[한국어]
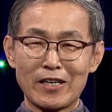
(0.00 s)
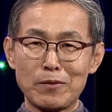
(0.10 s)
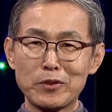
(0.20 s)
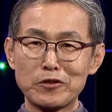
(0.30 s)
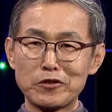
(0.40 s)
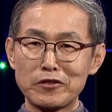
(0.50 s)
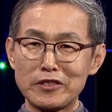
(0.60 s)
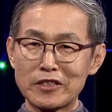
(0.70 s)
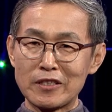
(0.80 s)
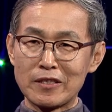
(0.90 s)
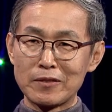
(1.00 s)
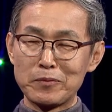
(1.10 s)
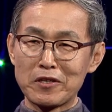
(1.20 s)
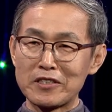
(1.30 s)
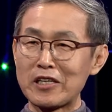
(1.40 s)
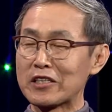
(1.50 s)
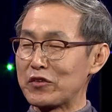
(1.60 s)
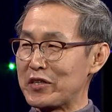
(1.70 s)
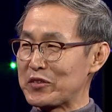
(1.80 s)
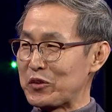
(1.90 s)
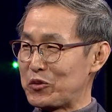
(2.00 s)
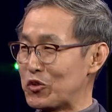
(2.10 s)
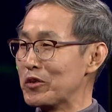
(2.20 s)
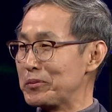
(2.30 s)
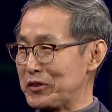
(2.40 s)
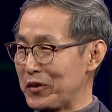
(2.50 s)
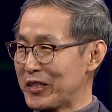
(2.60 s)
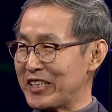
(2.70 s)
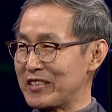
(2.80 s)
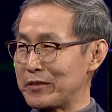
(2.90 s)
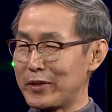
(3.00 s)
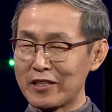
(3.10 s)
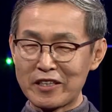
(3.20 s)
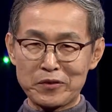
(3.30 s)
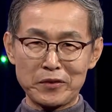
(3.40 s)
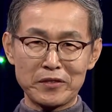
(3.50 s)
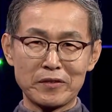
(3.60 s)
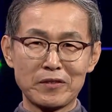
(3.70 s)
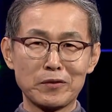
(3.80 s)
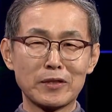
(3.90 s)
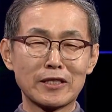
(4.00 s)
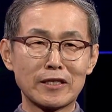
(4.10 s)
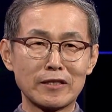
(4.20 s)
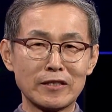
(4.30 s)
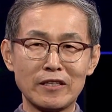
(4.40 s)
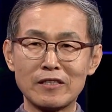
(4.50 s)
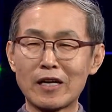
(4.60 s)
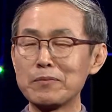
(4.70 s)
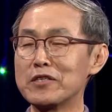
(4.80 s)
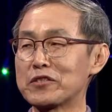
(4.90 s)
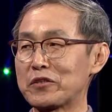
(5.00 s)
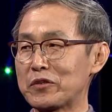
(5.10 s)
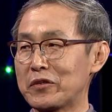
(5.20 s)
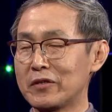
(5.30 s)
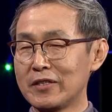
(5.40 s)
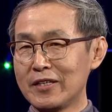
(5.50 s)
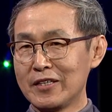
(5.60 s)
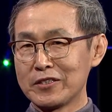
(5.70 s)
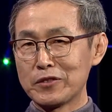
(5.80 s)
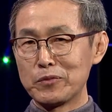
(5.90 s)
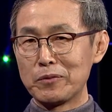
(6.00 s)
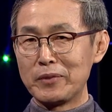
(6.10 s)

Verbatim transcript: 어, 한편으로는 이제 먹기 살기 위해서 주업으로 일을 좀 해야 됐고요. 또 하나는 일을 하면서도 좀